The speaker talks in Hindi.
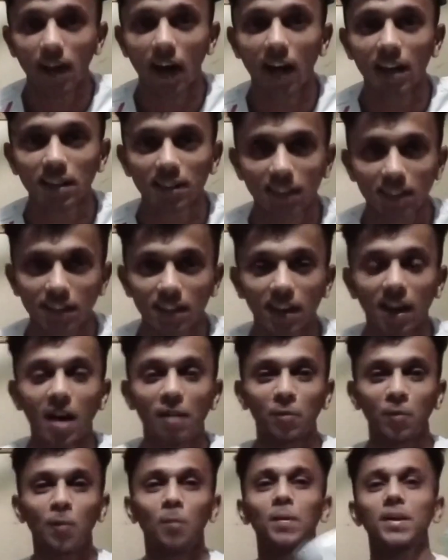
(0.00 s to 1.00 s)
से गार्ड
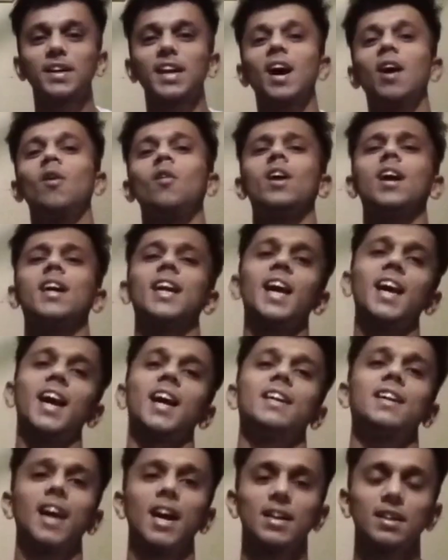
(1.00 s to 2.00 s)
कहते हैं आपको पता
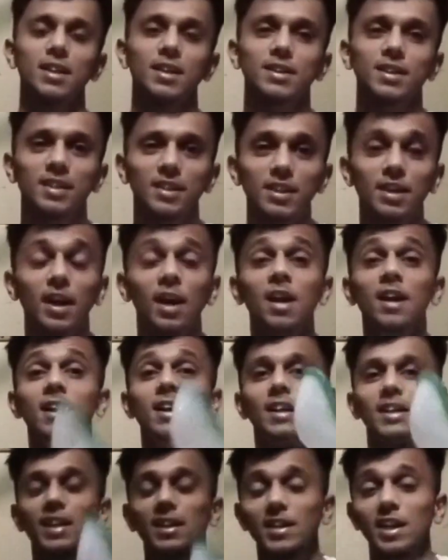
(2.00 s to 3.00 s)
होगा ना यार गार्ड कहते हैं
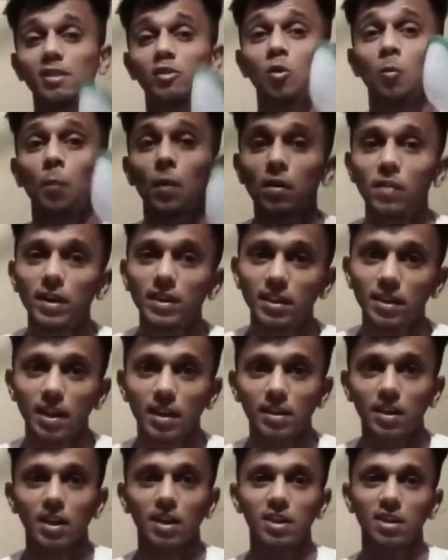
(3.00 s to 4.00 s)
ठीक है इसके साथ
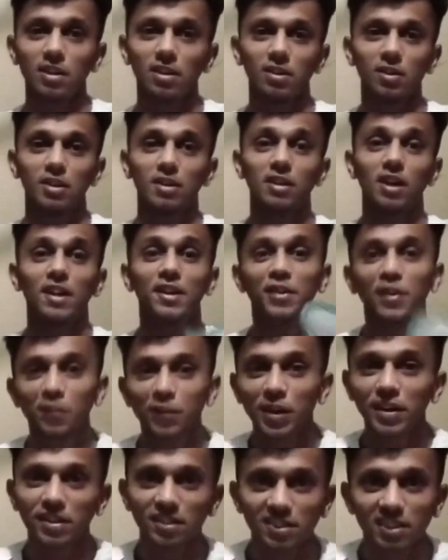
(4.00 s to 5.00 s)
सुपरवाइज़र आता है एक
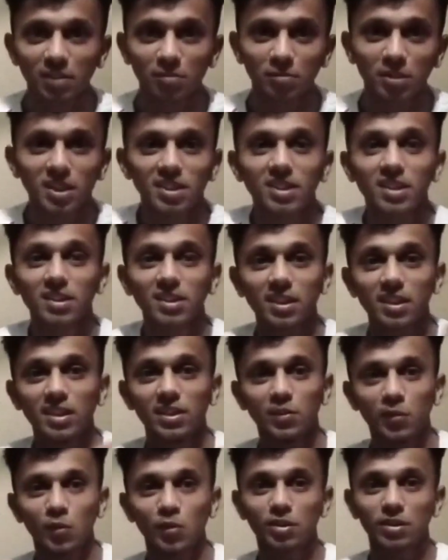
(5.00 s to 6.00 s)
अंडरवेयर जिसे हम कह
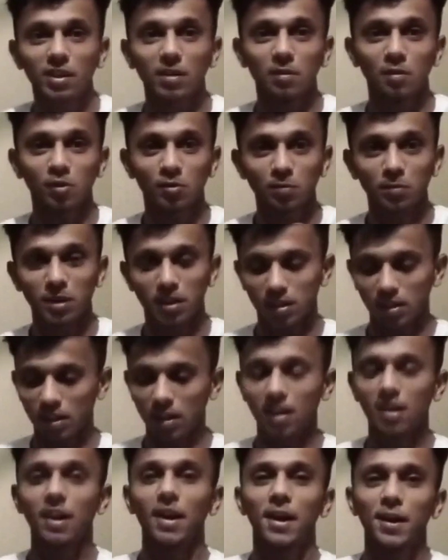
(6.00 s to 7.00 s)
सकते हैं उसके
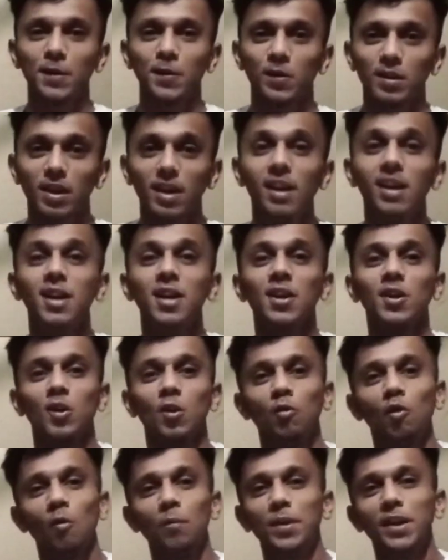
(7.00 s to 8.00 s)
उसमें ये ऐड होता है
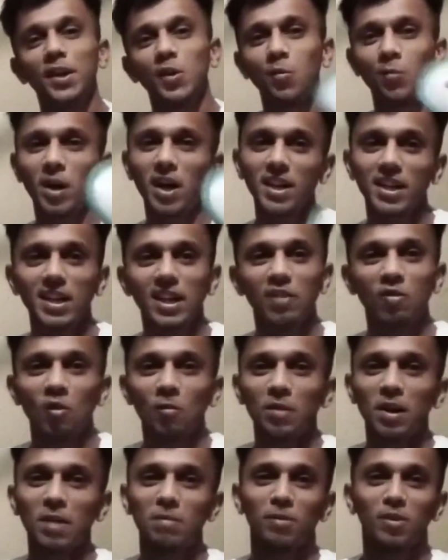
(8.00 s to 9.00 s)
तो वो मैंने घुमा
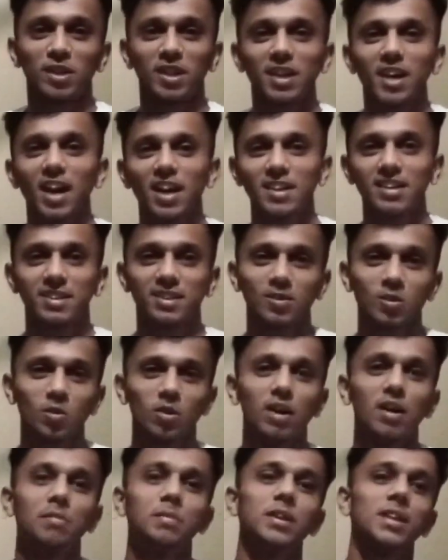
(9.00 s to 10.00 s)
दिए वो मैं आपको दिखा नहीं
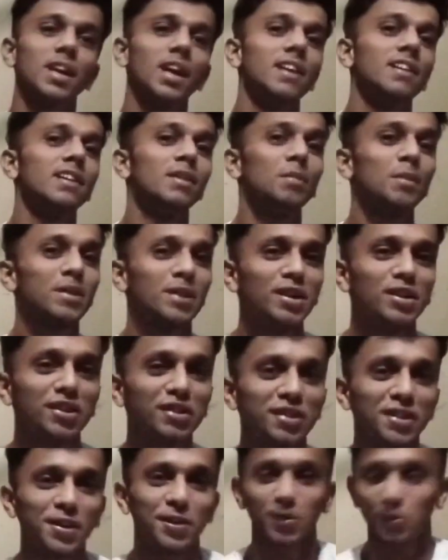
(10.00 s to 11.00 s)
सकूँगा अभी क्या इतनी
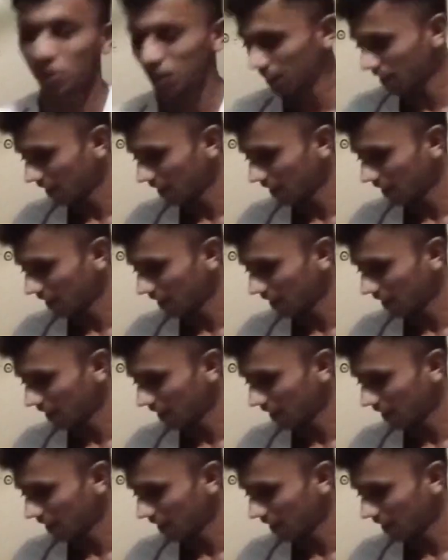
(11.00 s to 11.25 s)
पसंद चीज़ें